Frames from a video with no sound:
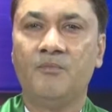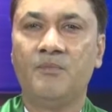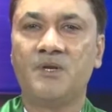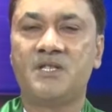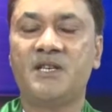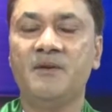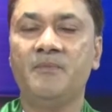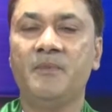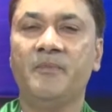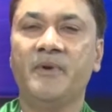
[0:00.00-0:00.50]

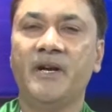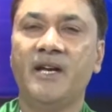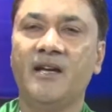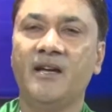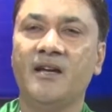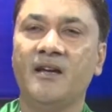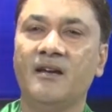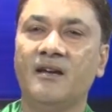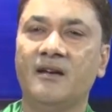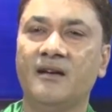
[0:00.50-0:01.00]
मसीह में मेरे
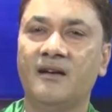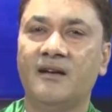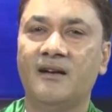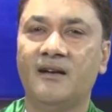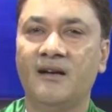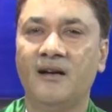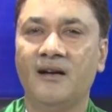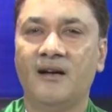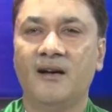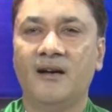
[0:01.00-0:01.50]

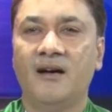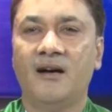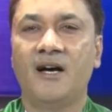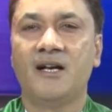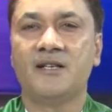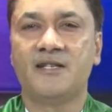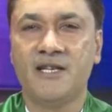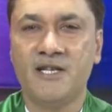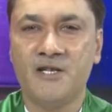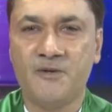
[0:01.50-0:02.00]

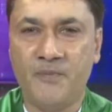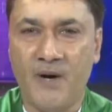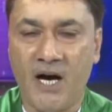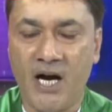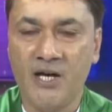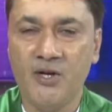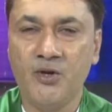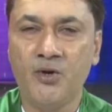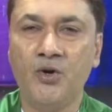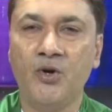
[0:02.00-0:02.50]
अज़ीज़
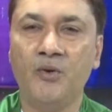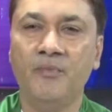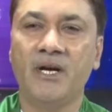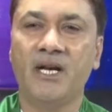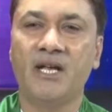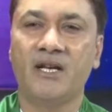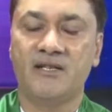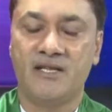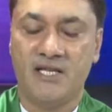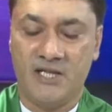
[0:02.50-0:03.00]
भाइयों
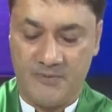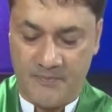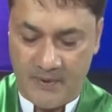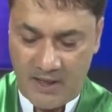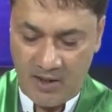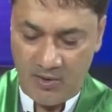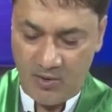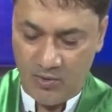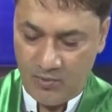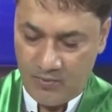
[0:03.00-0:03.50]
मेरी अज़ीज़
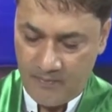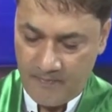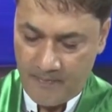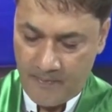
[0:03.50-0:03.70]
बहनों